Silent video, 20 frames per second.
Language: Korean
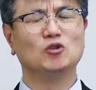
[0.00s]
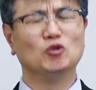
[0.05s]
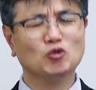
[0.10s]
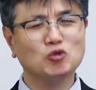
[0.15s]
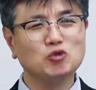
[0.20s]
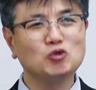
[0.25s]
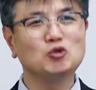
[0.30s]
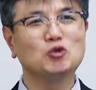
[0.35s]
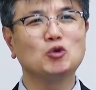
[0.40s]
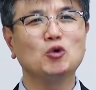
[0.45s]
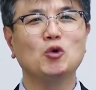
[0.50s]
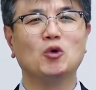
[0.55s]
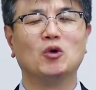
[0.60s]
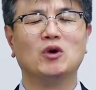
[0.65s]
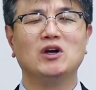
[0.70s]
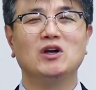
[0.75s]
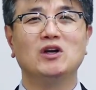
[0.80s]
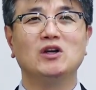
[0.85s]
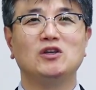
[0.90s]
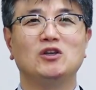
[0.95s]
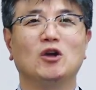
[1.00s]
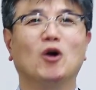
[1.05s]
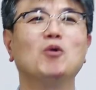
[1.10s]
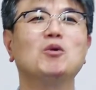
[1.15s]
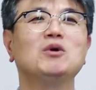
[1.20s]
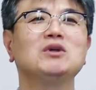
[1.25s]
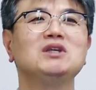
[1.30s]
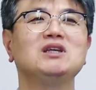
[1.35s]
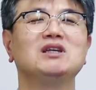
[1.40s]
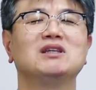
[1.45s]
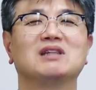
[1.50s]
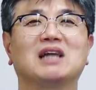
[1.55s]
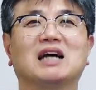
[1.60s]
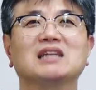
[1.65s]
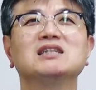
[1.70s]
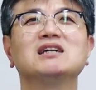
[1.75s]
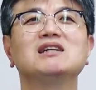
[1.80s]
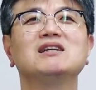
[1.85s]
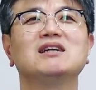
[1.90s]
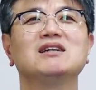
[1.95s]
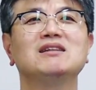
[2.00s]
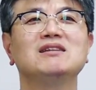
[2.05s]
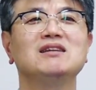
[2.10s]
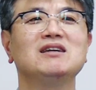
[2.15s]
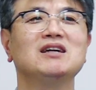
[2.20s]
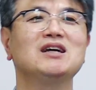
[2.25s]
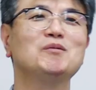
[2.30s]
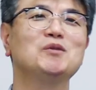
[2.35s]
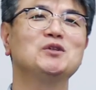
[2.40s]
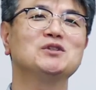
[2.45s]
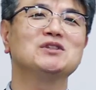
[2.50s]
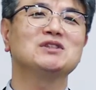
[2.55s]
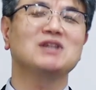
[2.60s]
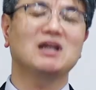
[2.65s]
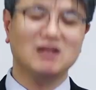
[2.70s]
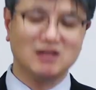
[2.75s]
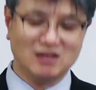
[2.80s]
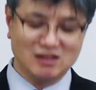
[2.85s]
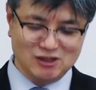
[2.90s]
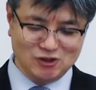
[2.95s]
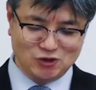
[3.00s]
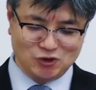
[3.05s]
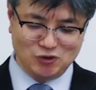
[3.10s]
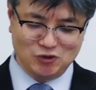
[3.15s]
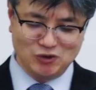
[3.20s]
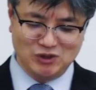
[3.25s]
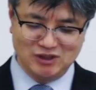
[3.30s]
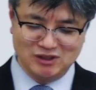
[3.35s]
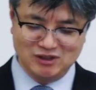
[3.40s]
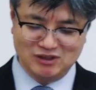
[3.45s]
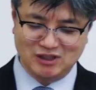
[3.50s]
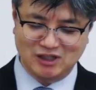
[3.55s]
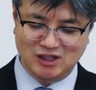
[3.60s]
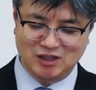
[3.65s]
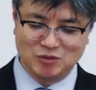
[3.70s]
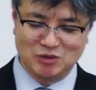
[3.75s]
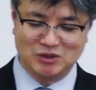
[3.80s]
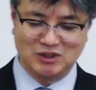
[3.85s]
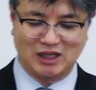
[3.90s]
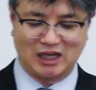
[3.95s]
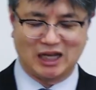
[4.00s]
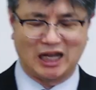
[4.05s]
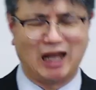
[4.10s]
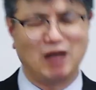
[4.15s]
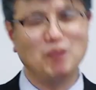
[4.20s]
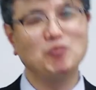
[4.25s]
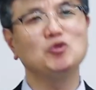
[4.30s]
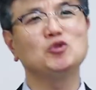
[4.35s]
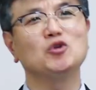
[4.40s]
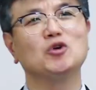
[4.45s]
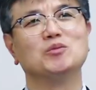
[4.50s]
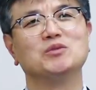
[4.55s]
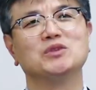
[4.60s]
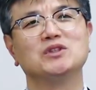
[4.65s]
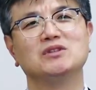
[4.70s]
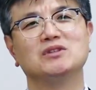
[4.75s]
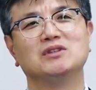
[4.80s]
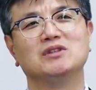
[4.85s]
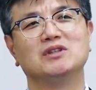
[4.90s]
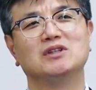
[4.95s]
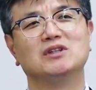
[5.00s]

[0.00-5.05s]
누구도 영원히 나 잘났네 하면서 살아갈 수 있는 사람은 아무도 없는